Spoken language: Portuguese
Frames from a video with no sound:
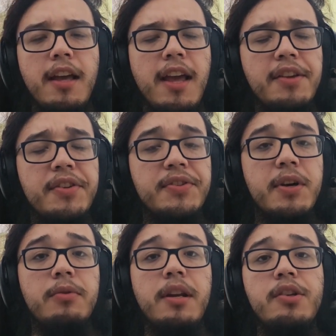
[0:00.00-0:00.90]
Essas
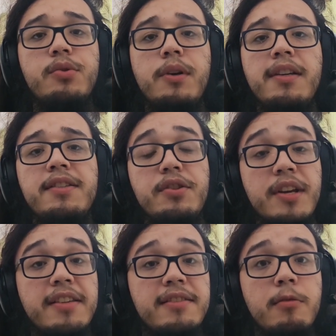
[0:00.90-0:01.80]
alterações já
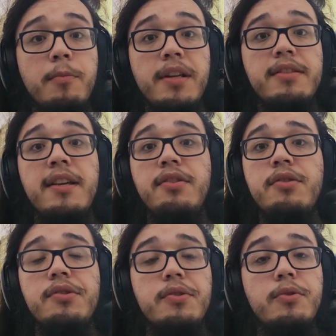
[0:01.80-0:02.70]
estão
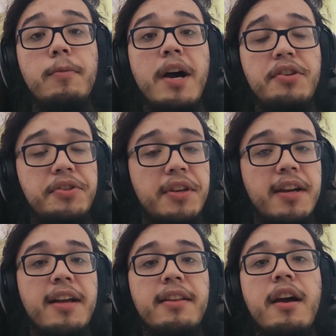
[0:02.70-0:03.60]
presentes no Magisk
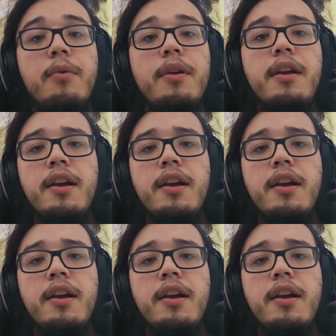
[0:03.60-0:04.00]
Canary